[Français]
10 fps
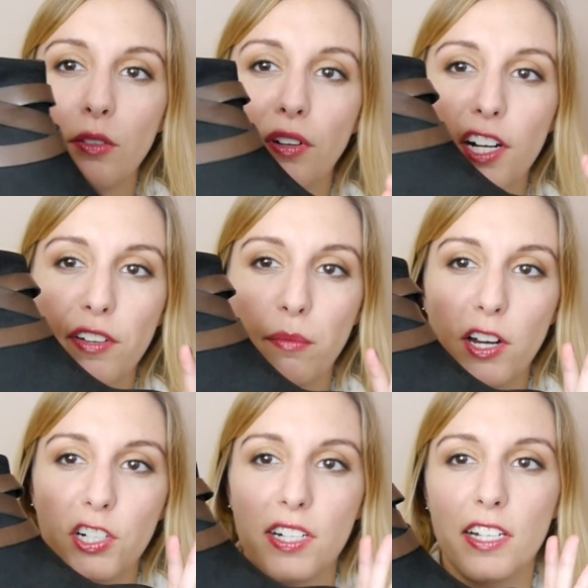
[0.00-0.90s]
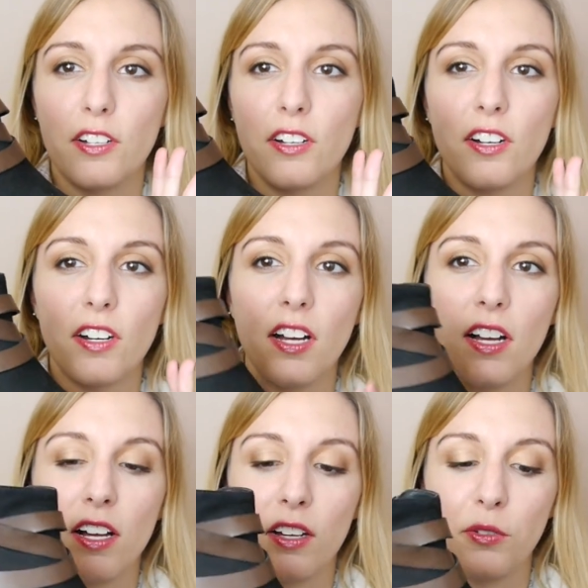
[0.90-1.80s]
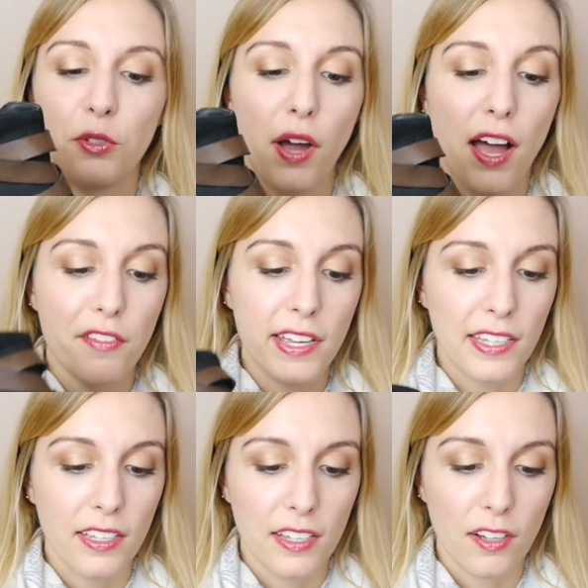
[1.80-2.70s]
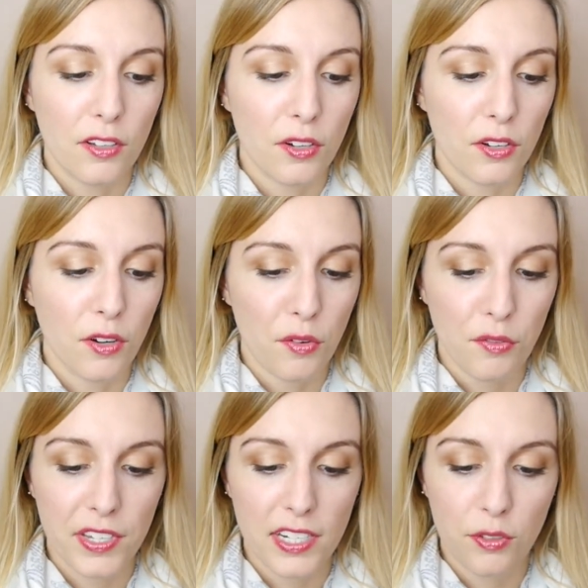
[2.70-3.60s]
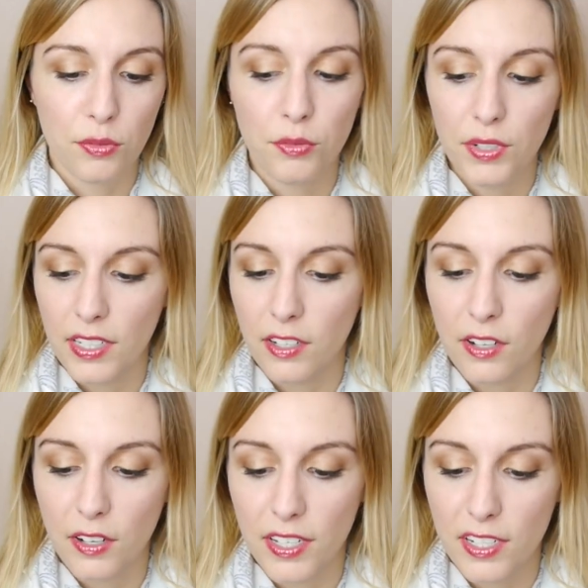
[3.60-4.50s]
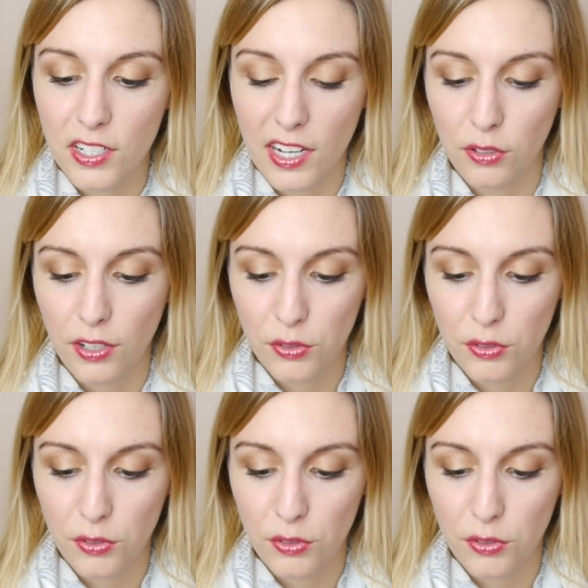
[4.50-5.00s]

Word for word: Donc là je viens de marcher euh, une heure avec euh, en ville et tout et, j'adore.